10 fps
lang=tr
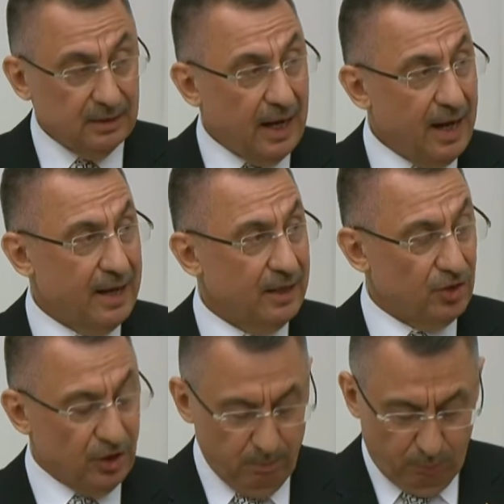daha
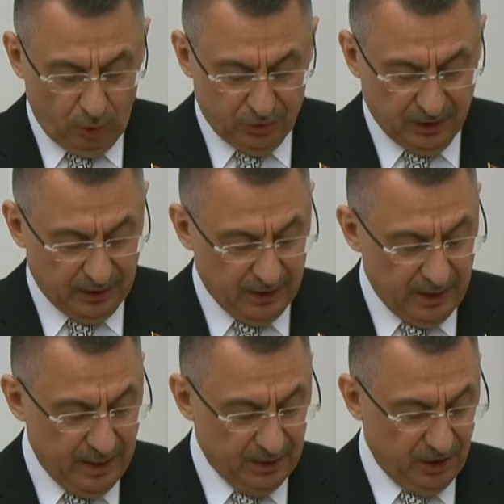etkin
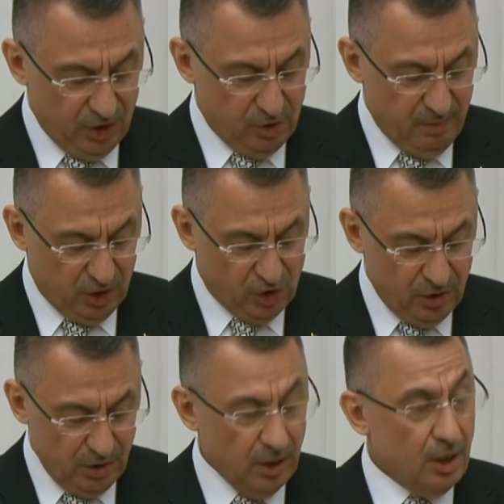politikaları hayata geçirmek
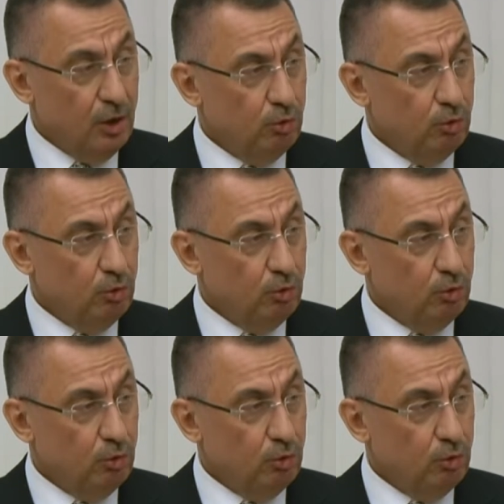için